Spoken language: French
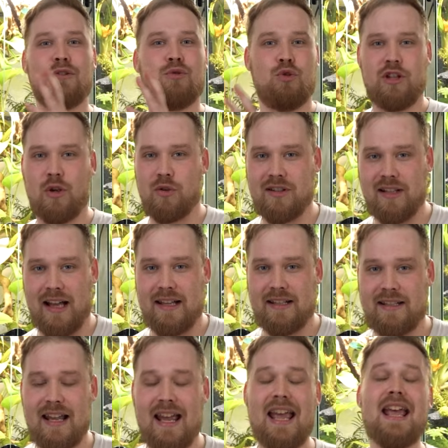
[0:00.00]
sujet au
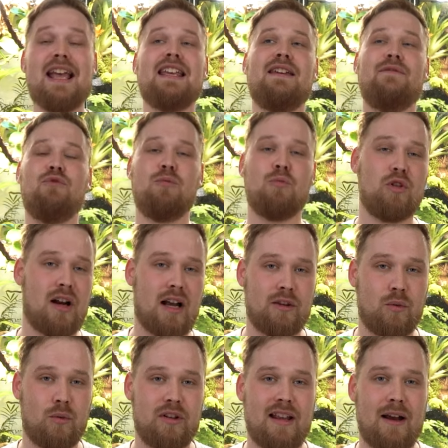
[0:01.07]
stress et qui vous demandera
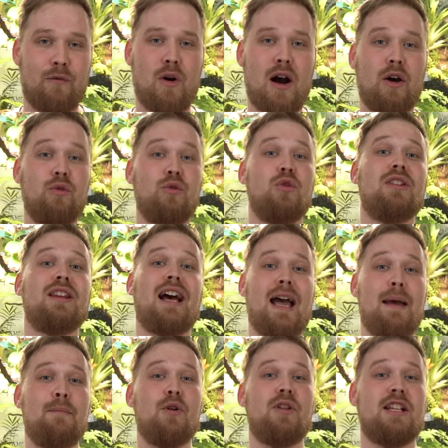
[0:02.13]
donc d'avoir une
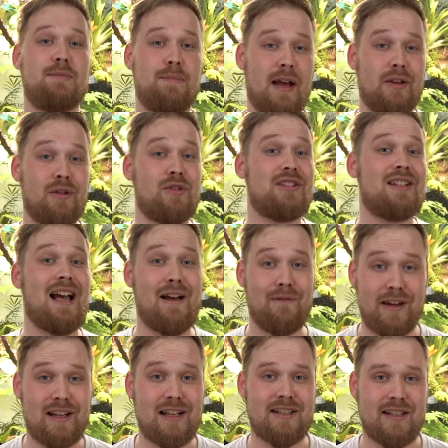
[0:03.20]
très bonne expérience avec les